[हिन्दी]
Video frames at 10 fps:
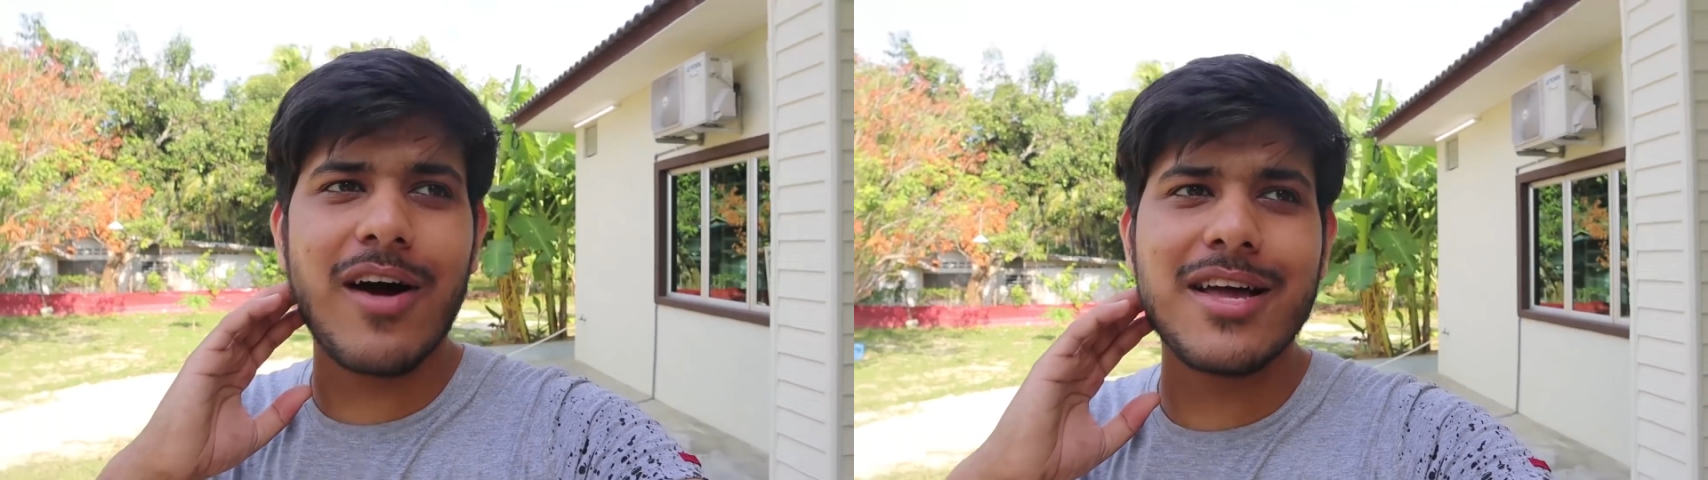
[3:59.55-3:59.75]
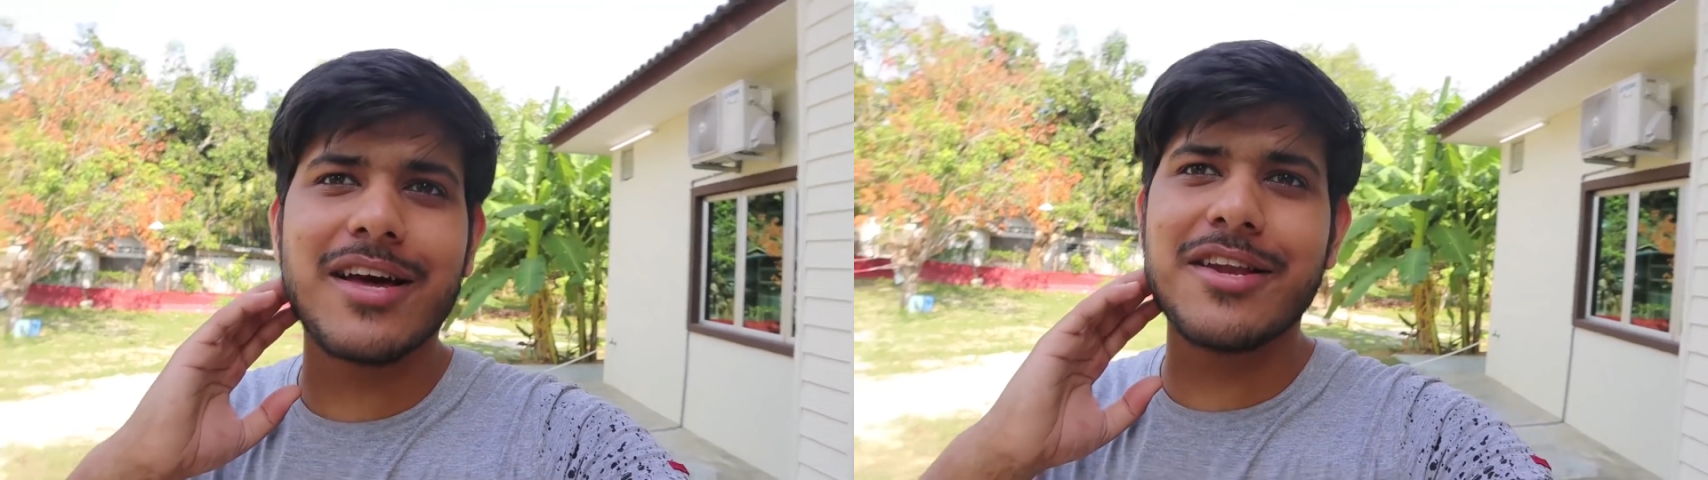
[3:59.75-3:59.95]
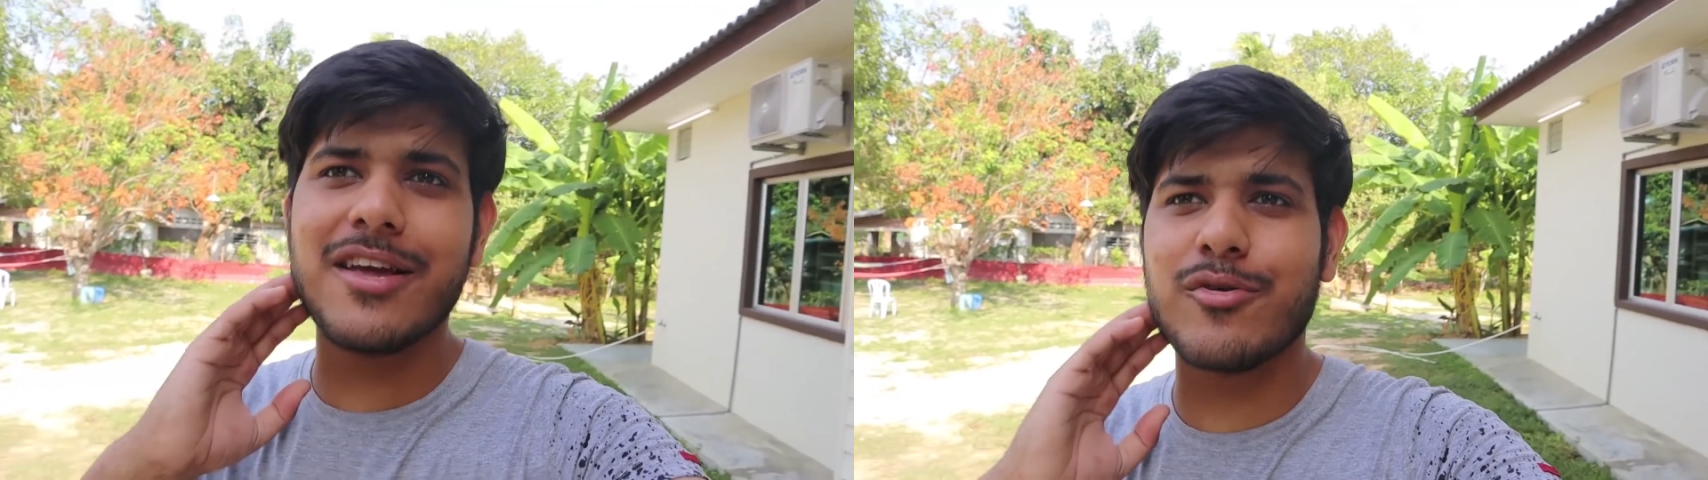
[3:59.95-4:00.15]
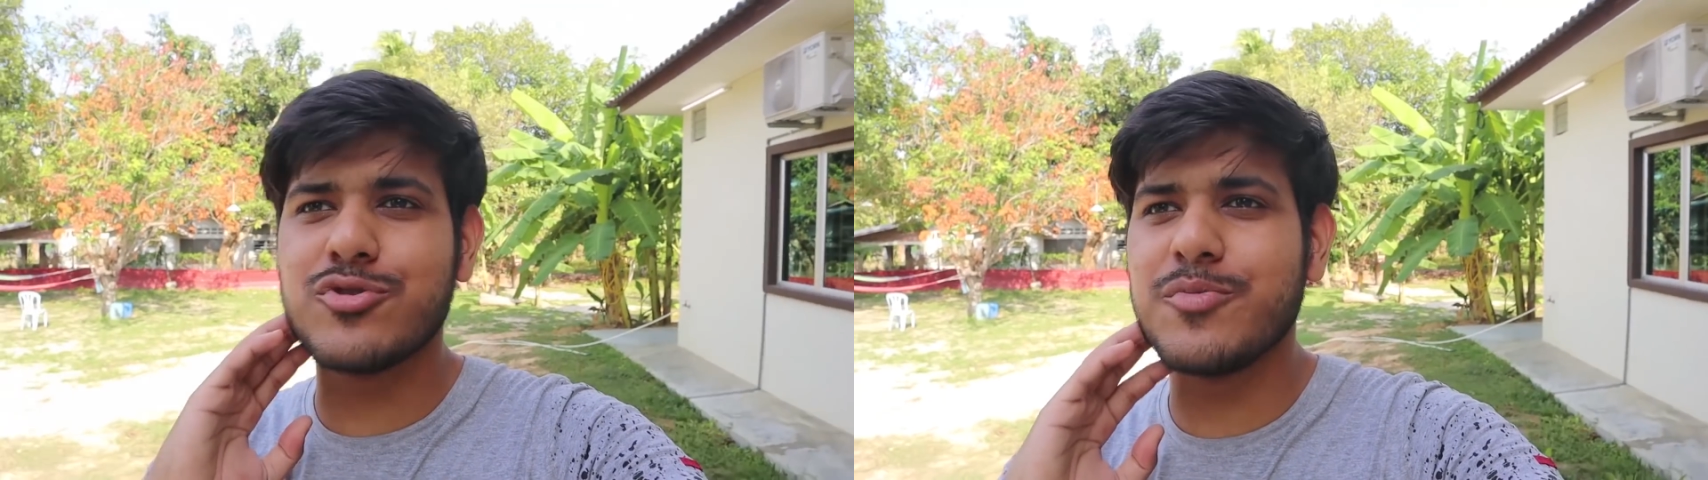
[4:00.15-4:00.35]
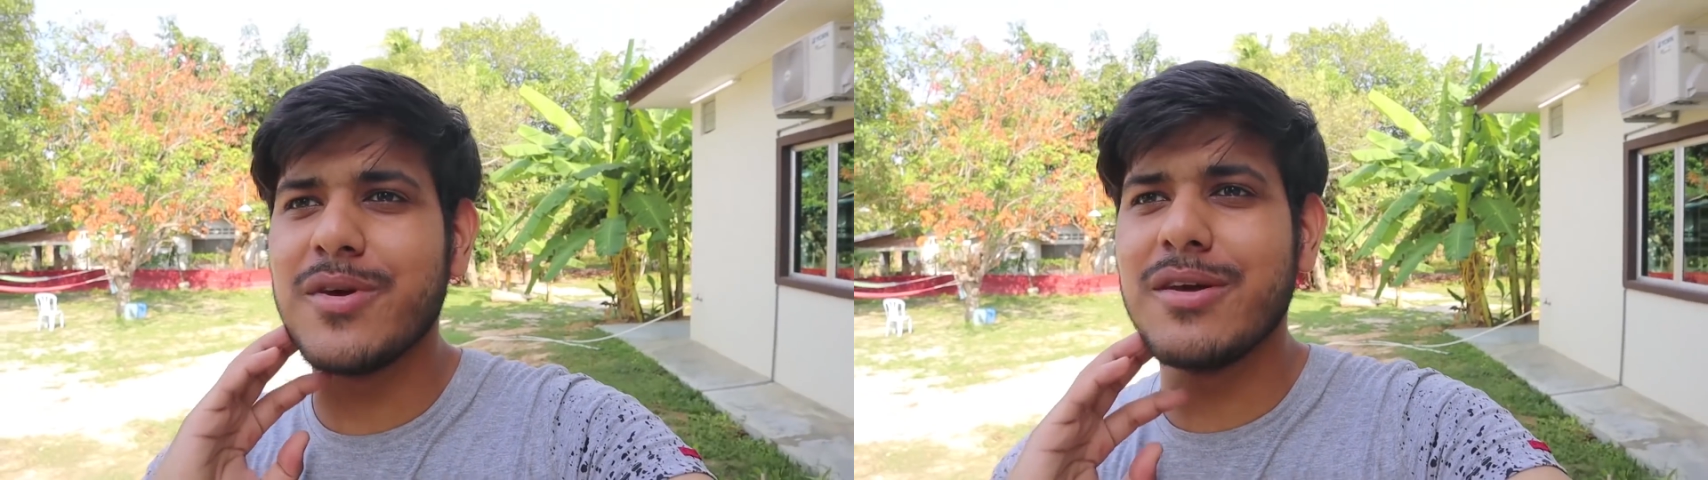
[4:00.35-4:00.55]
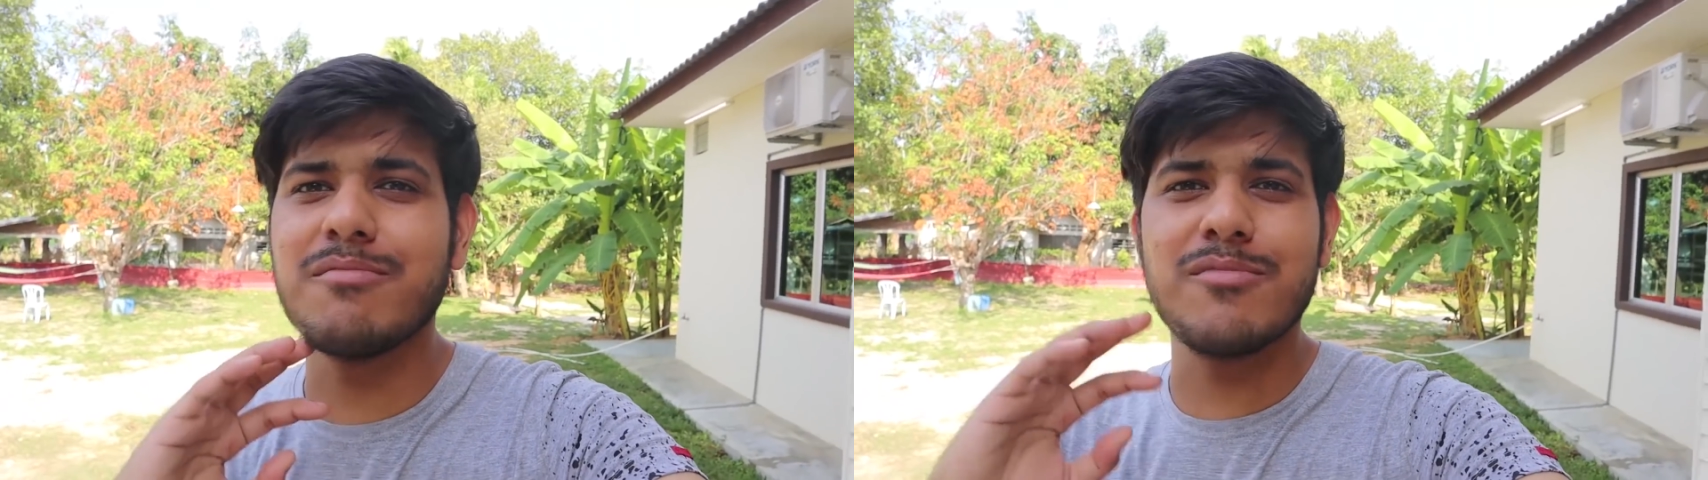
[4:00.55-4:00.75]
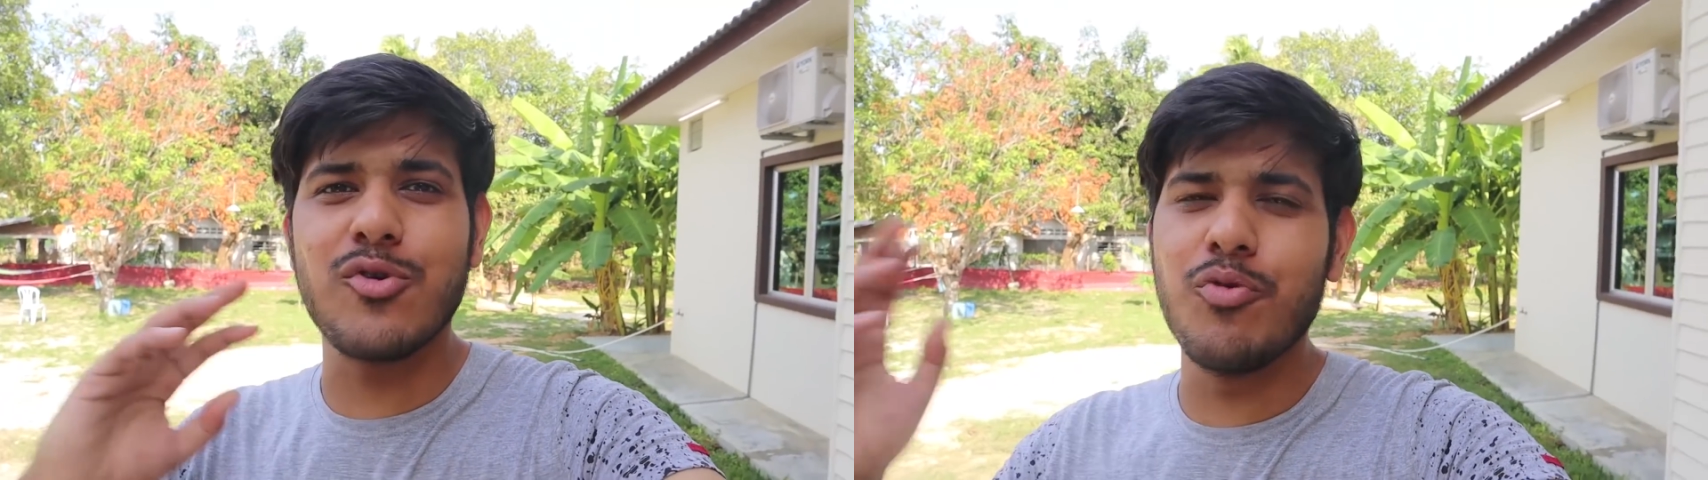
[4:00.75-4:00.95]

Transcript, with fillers: फ़ायदा नहीं है कुछ भी